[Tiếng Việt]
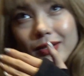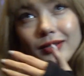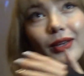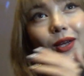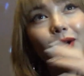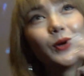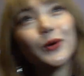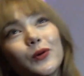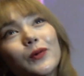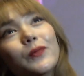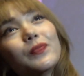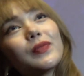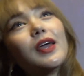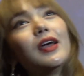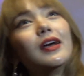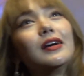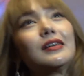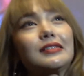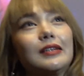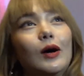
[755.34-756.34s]
xỉu
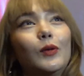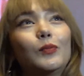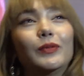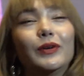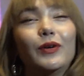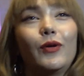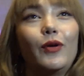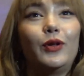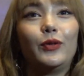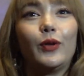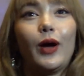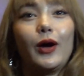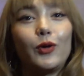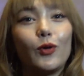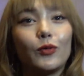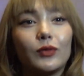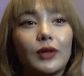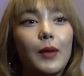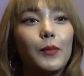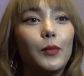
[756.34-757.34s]
xong mình gọi điện thoại cho
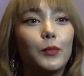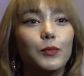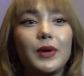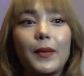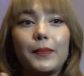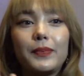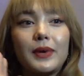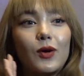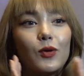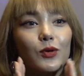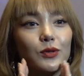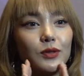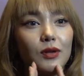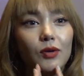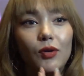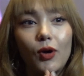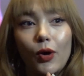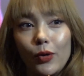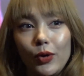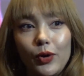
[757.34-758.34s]
trong ta mình đập đầu
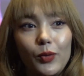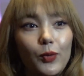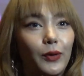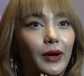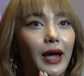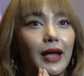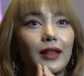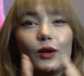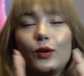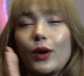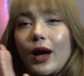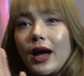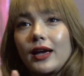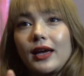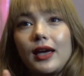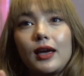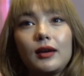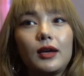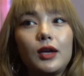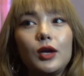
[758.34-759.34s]
xin lỗi rồi các thứ loại
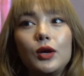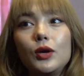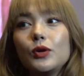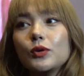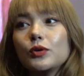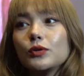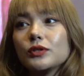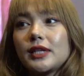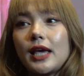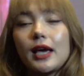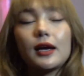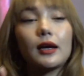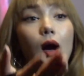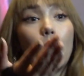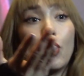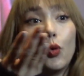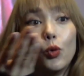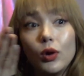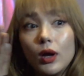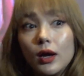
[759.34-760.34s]
kêu xe
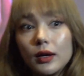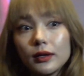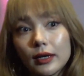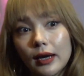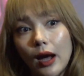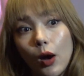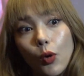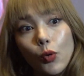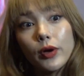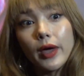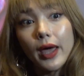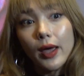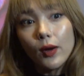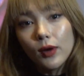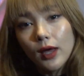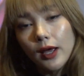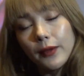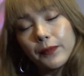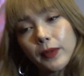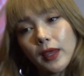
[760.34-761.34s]
cẩu lên cẩu yeah. Dạ. kéo
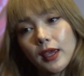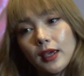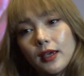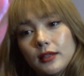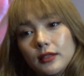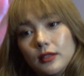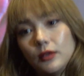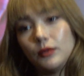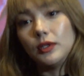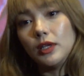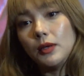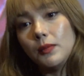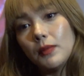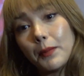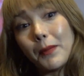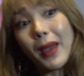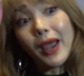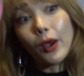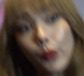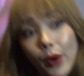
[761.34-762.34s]
lên nhưng mà
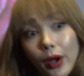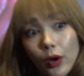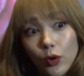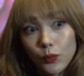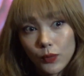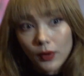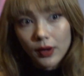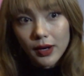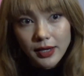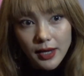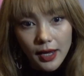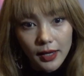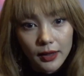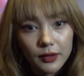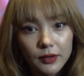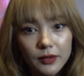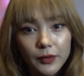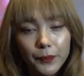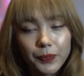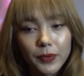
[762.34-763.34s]
bạn hoàng cũng rất là dễ
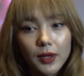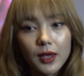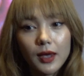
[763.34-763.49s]
thương